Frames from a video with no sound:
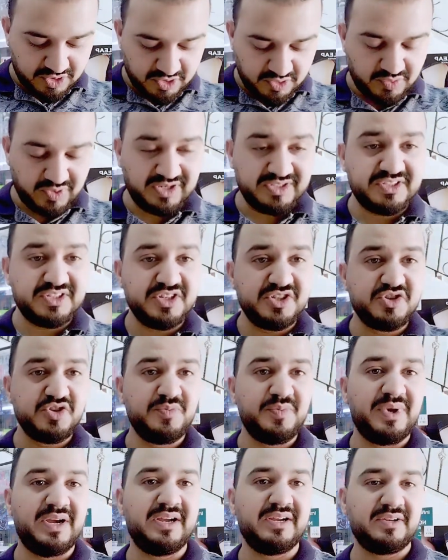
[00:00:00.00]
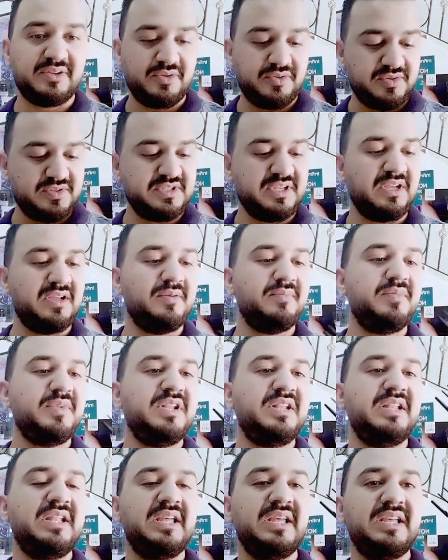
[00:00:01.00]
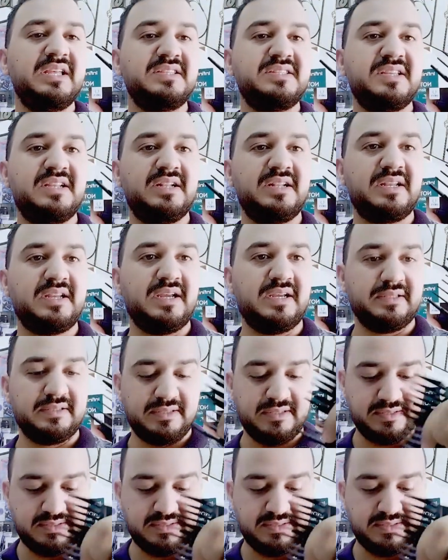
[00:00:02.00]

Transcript: وغتيجيو مع الريوسه من الاه حتى الكاط